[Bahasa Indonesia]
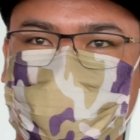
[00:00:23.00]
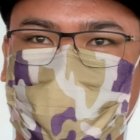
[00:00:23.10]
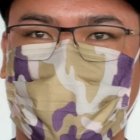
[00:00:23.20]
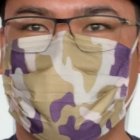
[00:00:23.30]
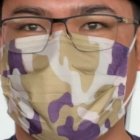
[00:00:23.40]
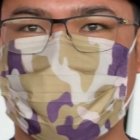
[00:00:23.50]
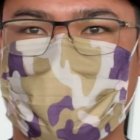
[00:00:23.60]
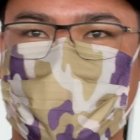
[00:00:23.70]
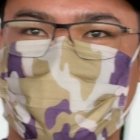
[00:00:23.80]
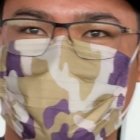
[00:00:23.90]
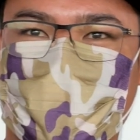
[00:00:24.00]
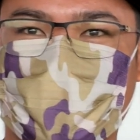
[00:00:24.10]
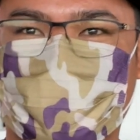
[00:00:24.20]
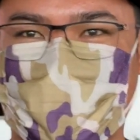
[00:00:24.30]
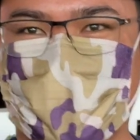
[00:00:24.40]
Assalamualaikum warahmatullahi
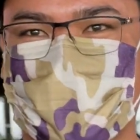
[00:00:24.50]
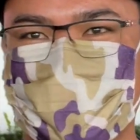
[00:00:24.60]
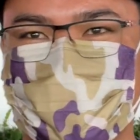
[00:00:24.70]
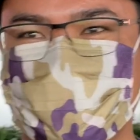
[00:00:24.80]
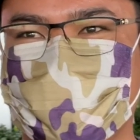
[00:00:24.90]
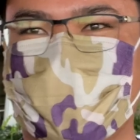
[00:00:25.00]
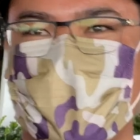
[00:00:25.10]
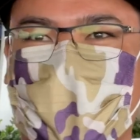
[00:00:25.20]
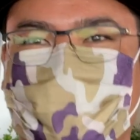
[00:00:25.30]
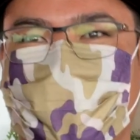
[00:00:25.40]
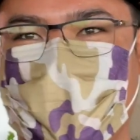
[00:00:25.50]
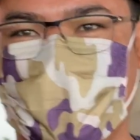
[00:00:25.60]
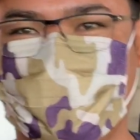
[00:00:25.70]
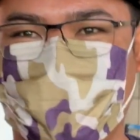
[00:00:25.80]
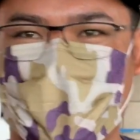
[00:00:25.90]
wabarakatuh. Selamat
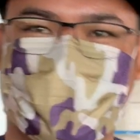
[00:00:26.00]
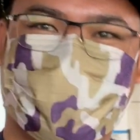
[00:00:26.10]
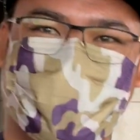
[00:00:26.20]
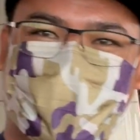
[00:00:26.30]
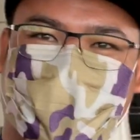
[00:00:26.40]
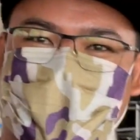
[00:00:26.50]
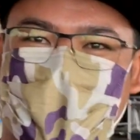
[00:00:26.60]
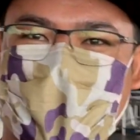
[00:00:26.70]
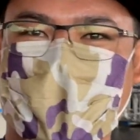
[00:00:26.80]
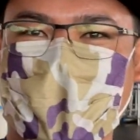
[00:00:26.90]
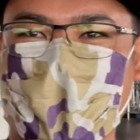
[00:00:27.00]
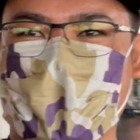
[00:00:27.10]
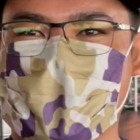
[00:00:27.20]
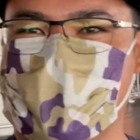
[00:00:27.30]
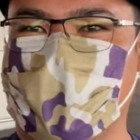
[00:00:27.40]
pagi.
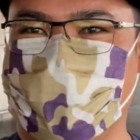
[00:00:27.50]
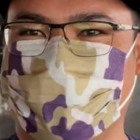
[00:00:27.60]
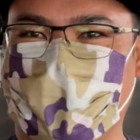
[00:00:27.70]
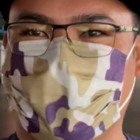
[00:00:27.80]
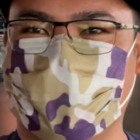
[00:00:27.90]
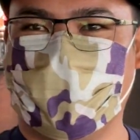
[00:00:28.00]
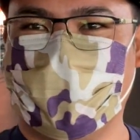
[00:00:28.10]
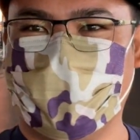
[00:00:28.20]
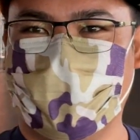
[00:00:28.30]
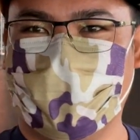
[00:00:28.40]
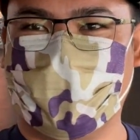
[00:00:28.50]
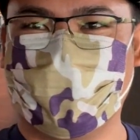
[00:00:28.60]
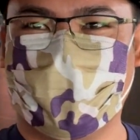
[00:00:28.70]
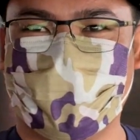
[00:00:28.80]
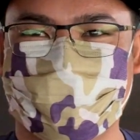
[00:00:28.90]
Selamat pagi
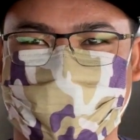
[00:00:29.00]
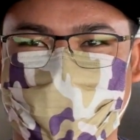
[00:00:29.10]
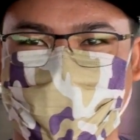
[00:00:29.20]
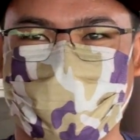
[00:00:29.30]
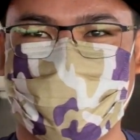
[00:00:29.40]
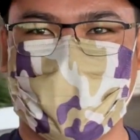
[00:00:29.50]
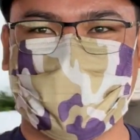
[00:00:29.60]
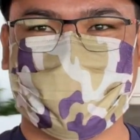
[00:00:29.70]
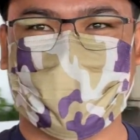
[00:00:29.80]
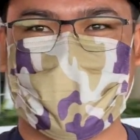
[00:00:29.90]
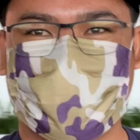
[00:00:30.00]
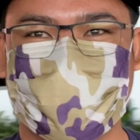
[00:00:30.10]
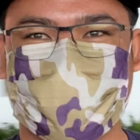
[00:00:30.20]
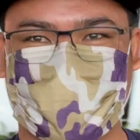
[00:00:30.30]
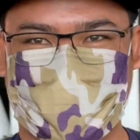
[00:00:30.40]
Kuala Lumpur, Malaysia,
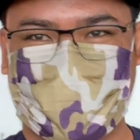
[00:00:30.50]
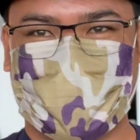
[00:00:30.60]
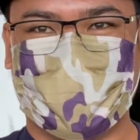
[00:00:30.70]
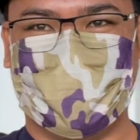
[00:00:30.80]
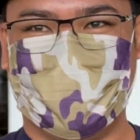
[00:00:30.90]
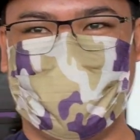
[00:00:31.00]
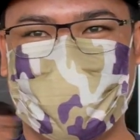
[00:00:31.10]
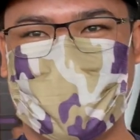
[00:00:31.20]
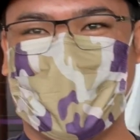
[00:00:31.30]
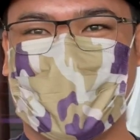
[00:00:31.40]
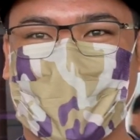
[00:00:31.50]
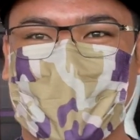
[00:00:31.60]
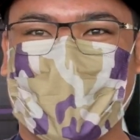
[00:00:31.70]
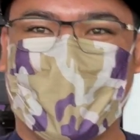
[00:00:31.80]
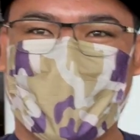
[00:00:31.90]
KLIA. E.
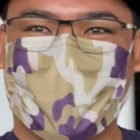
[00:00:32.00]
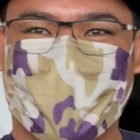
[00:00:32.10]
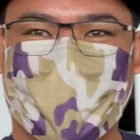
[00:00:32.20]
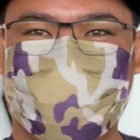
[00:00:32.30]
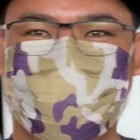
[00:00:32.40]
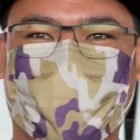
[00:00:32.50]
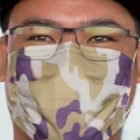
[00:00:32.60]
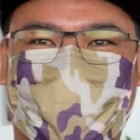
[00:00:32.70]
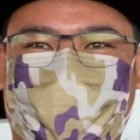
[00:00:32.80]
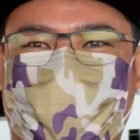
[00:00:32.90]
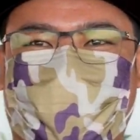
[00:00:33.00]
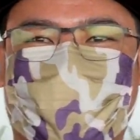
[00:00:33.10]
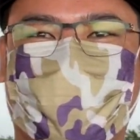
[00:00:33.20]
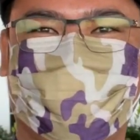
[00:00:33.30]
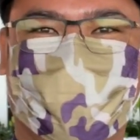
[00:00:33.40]
Oke, pagi ini
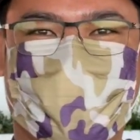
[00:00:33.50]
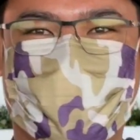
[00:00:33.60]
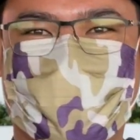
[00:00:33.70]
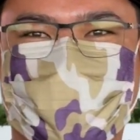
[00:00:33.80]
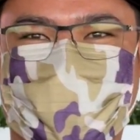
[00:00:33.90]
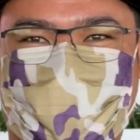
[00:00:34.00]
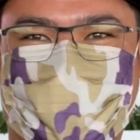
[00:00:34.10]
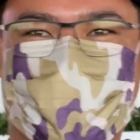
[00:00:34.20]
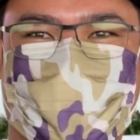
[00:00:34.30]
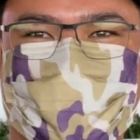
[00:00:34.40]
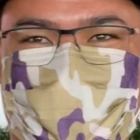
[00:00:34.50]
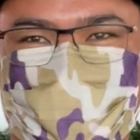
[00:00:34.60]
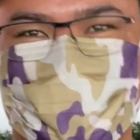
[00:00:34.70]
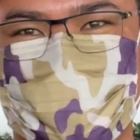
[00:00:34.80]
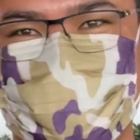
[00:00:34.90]
kita berada di KLIA e
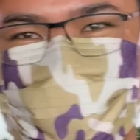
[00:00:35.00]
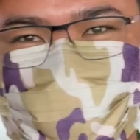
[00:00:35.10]
1.